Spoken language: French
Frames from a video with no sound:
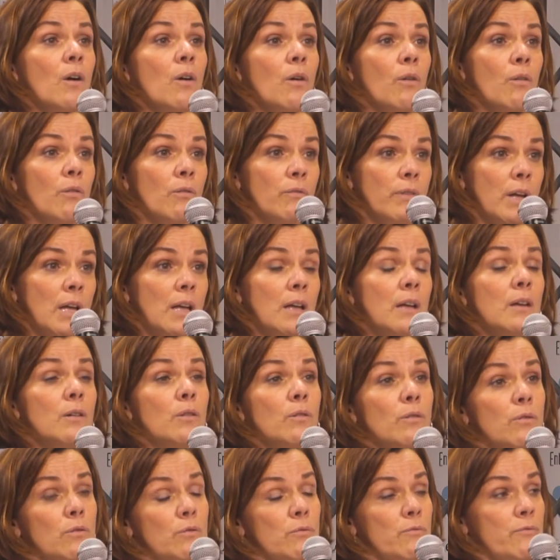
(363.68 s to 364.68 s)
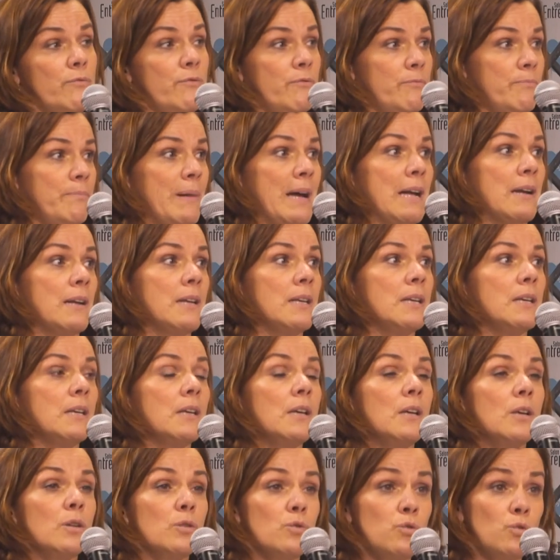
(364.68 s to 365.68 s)
on va euh, parler
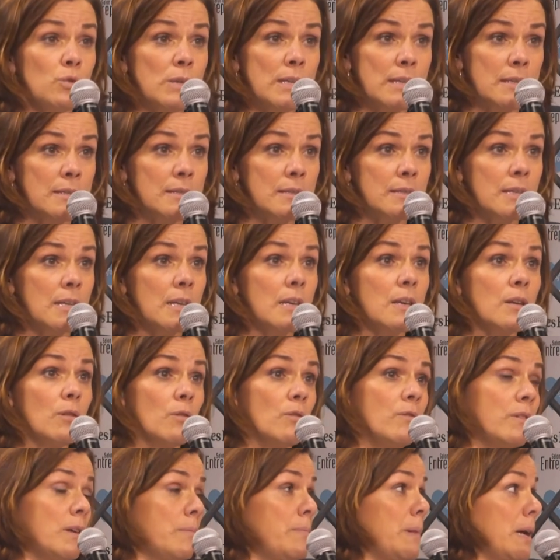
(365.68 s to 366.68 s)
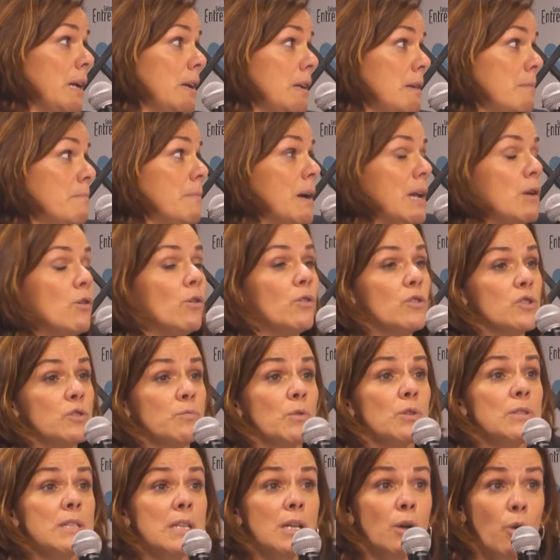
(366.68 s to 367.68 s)
du décès, on va parler
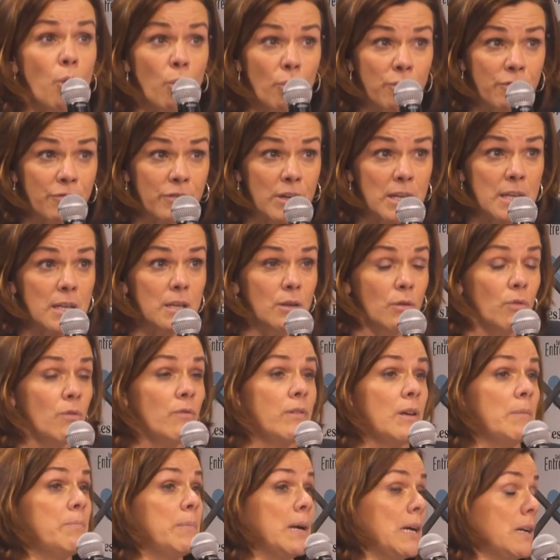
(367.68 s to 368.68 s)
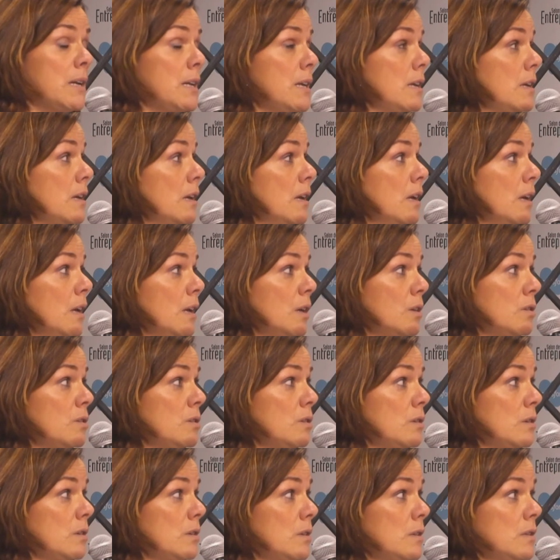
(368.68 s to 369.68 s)
malheureusement des conflits, on va parler
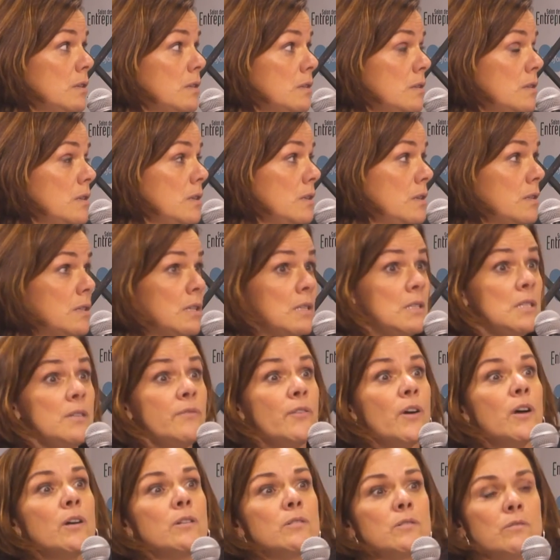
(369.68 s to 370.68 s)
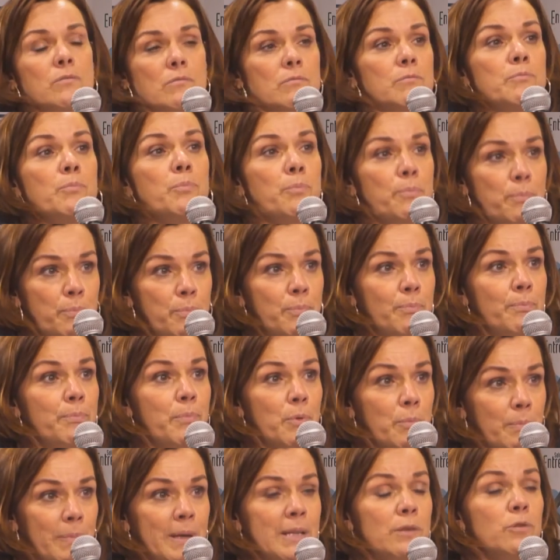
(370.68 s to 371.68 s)
des, divorces, peut
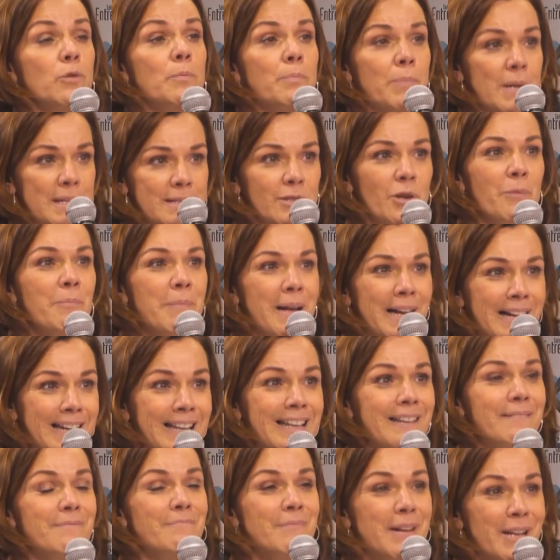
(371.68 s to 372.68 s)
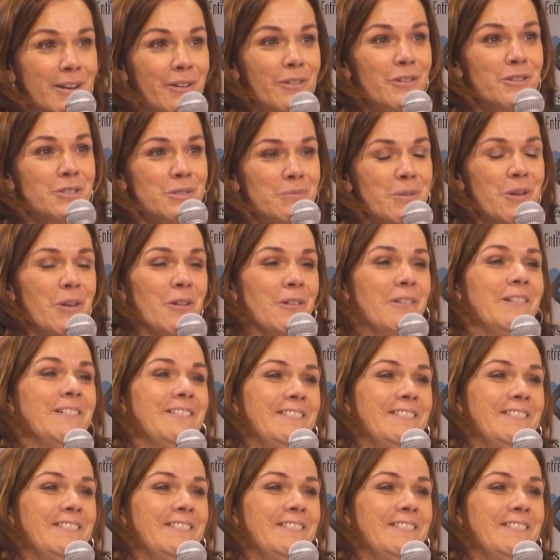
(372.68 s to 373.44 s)
pas ne pas en parler, malheureusement.